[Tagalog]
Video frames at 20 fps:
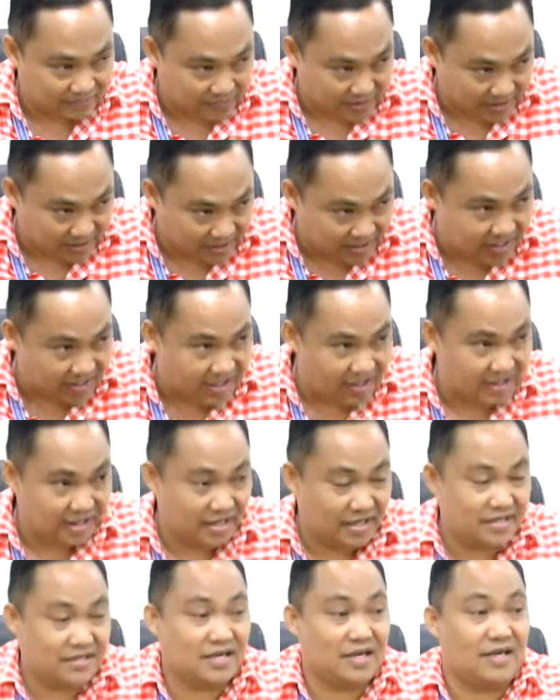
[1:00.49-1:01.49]

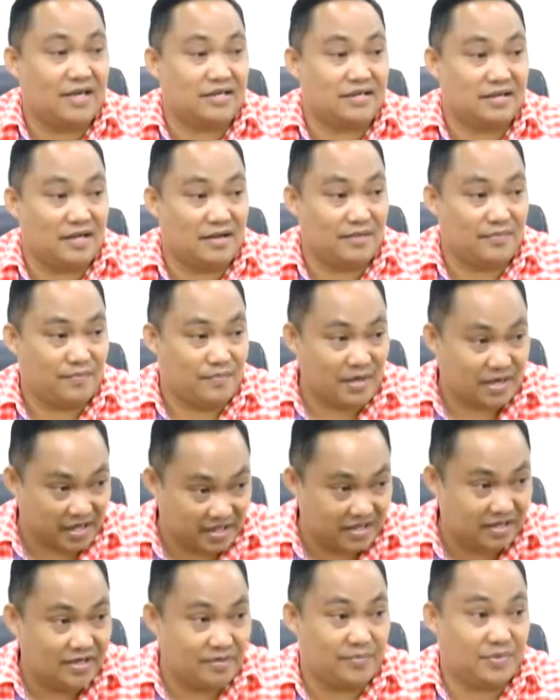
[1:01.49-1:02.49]
mananakay at saka sa
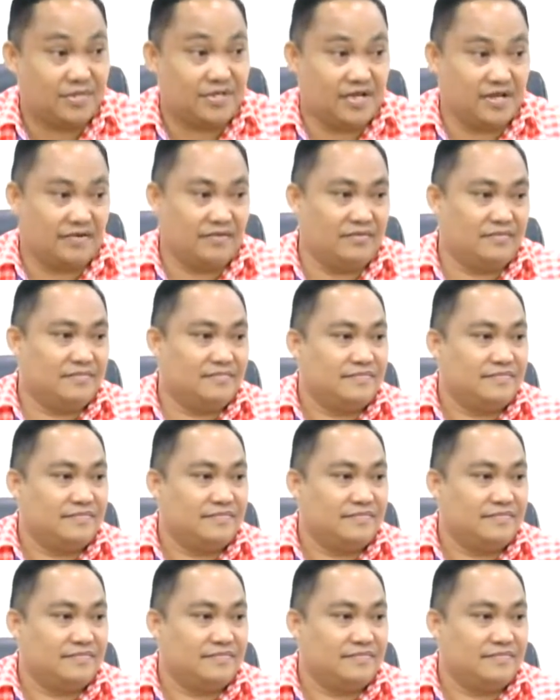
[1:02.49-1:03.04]
parating na pasero.